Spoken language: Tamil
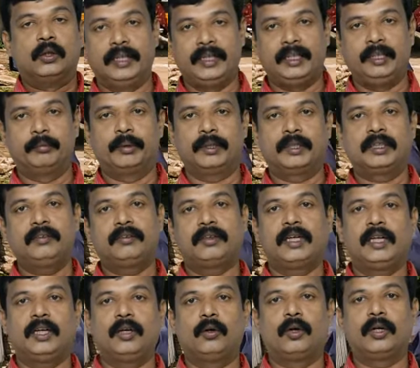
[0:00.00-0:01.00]
எயிட்டி பர்சன்ட்
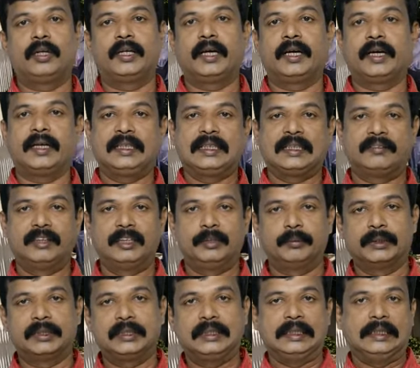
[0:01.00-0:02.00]
வரைக்கும் லோன் கேட்குறேன் கேட்குறேன் செவன்ட்டி
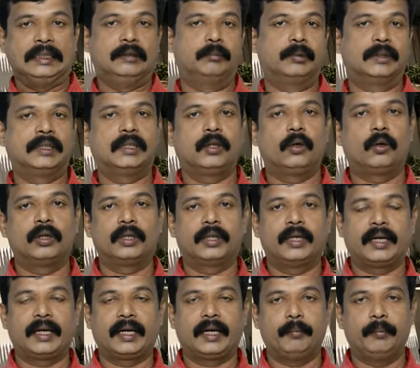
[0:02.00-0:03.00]
பர்சன்ட் எயிட்டி பர்சன்ட் லோன்
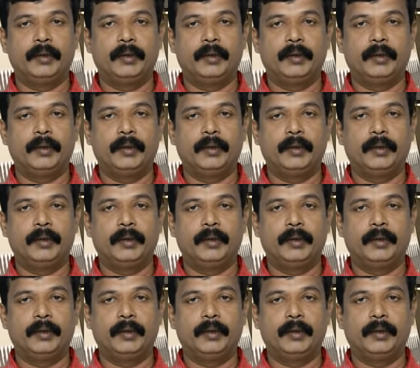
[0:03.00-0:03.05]
கேட்குறேன்